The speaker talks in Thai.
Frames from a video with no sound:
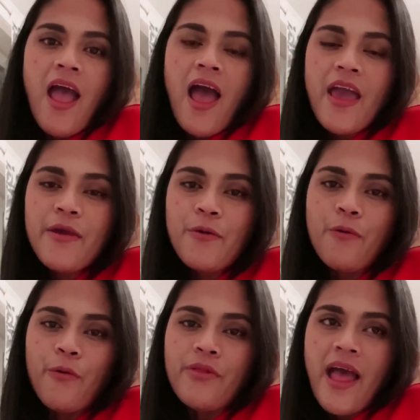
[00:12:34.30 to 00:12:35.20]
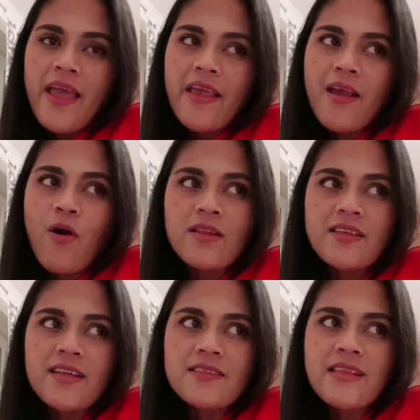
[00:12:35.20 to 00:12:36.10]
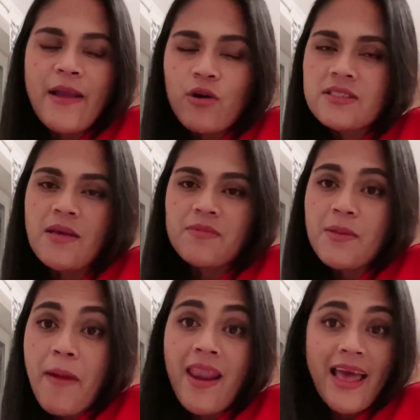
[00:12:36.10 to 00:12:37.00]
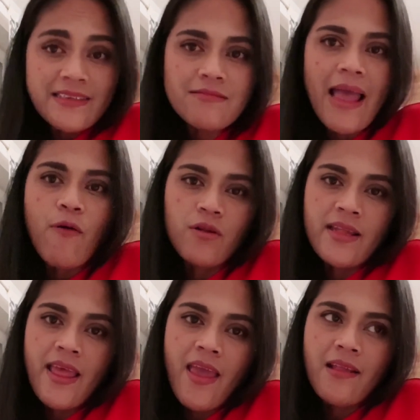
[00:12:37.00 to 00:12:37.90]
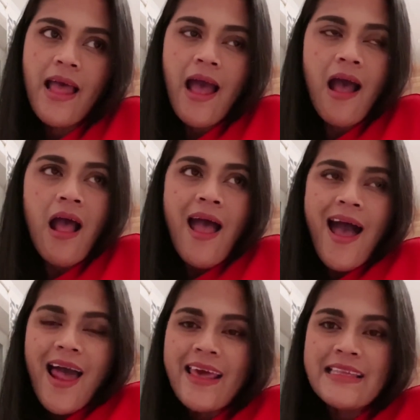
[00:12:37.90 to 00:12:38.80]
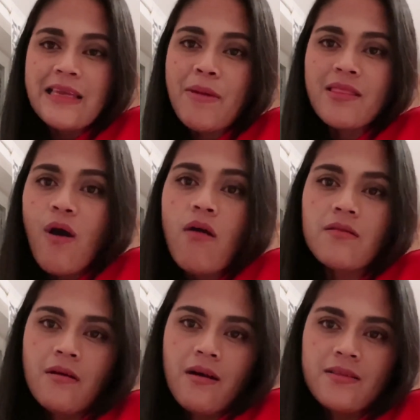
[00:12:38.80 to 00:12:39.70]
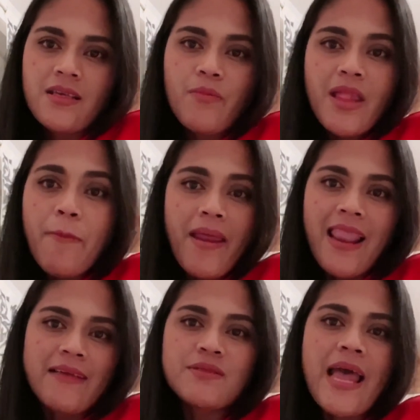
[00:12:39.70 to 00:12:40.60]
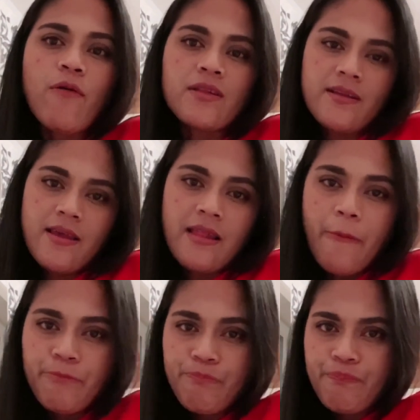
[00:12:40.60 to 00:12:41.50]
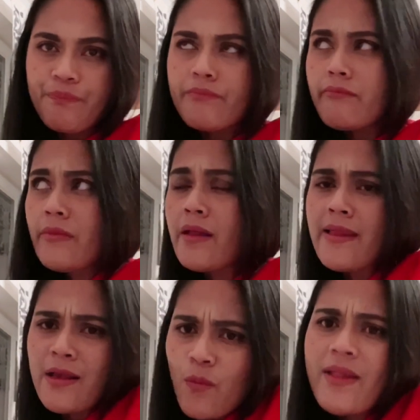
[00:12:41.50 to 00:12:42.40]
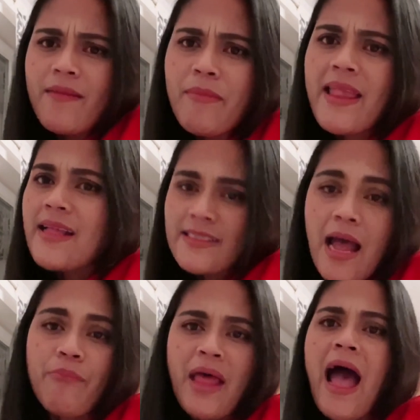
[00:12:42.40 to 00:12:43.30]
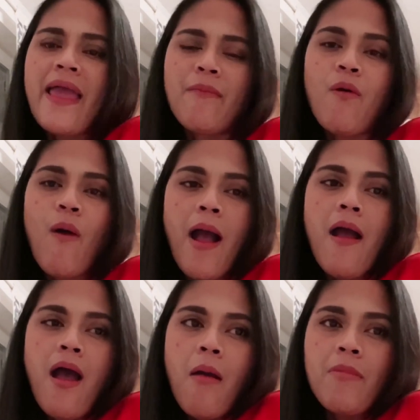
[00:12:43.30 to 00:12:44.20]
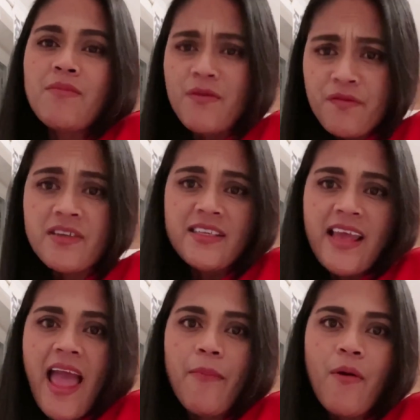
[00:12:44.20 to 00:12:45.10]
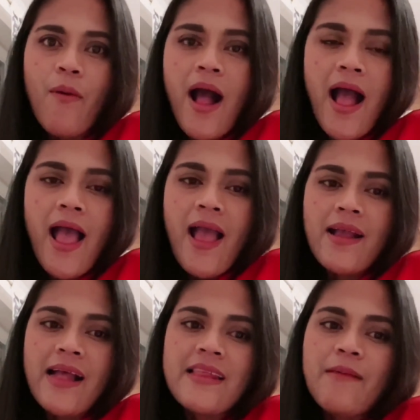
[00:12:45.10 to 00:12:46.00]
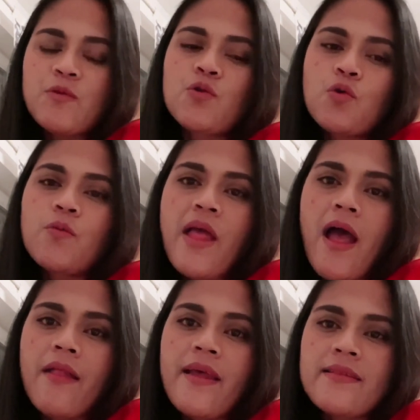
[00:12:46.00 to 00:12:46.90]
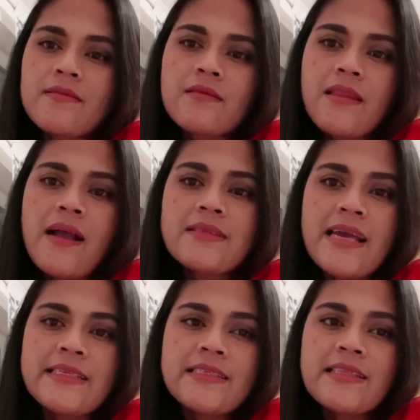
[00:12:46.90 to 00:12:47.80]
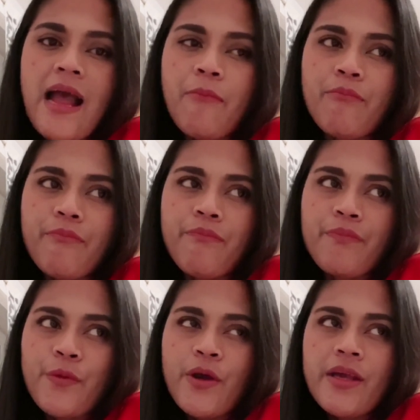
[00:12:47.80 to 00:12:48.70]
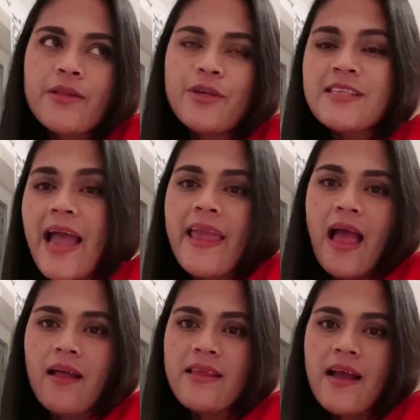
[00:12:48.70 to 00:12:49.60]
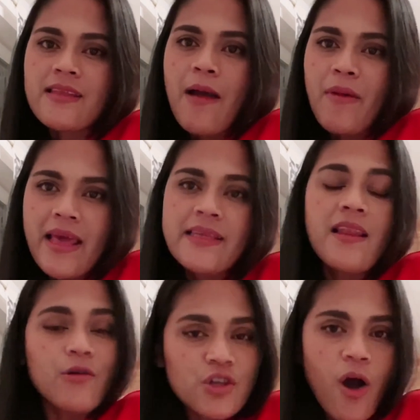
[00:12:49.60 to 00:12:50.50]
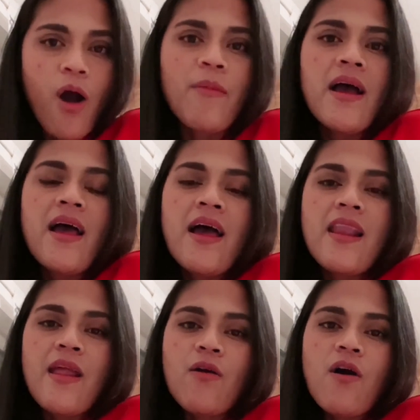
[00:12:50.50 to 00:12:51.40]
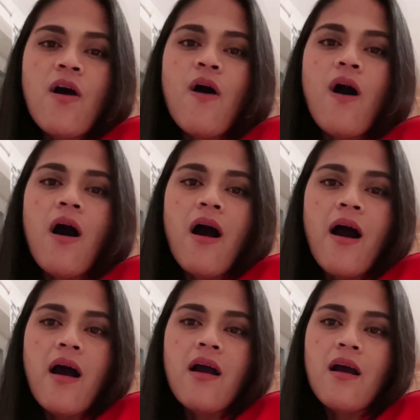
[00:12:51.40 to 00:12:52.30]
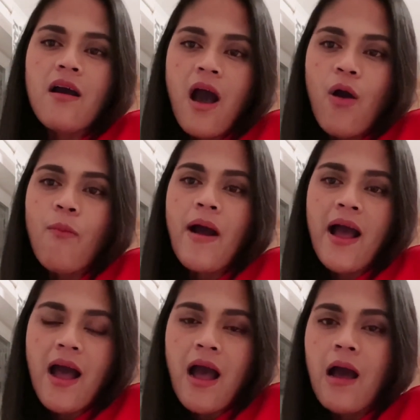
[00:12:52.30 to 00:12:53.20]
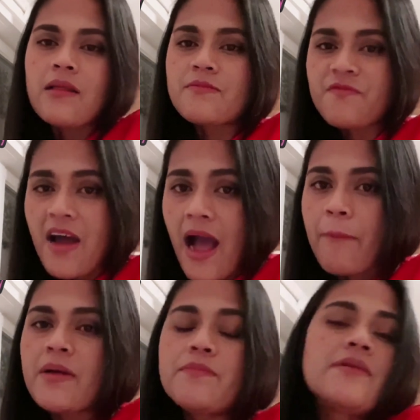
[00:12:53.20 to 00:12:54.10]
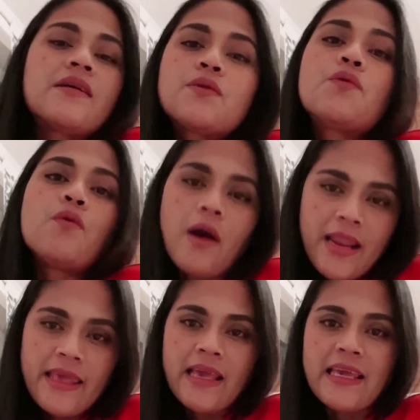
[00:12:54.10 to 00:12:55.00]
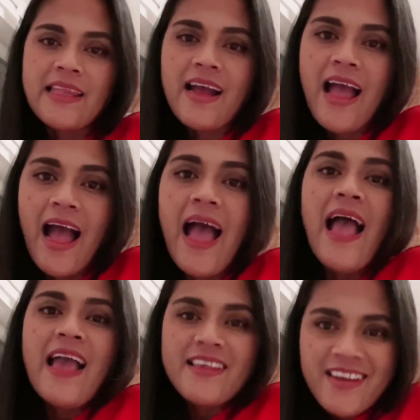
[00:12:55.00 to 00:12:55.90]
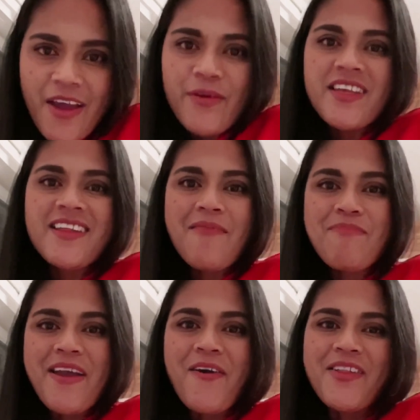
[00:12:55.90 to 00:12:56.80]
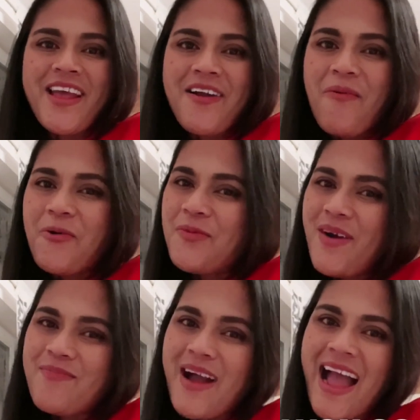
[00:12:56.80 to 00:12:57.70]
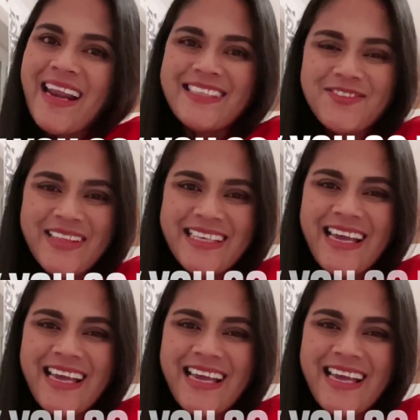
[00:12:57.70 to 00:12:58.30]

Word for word: ให้อยู่ในคอนเทนต์ในคอนเซ็ปที่เป็นไลฟ์สไตล์ของนันเอง ถ้าอะไรที่มันนอกเหนือที่ไม่ได้เป็นไลฟ์สไตล์ของนันเองเนี่ยนันคิดว่านันไม่น่าจะทำได้อะเพราะว่ามันเหมือนฝืนไง เพราะว่าการทำ YouTube เนี่ยนันตั้งใจที่จะทำด้วยด้วยใจอะอยากทำอะไรที่เราชอบ แล้วก็เออเอามาฝากเพื่อนๆดูอะไรอย่างนี้นะคะ ยังไงวันนี้นั่นไปก่อนนะขอบคุณมาก ๆ และสวัสดี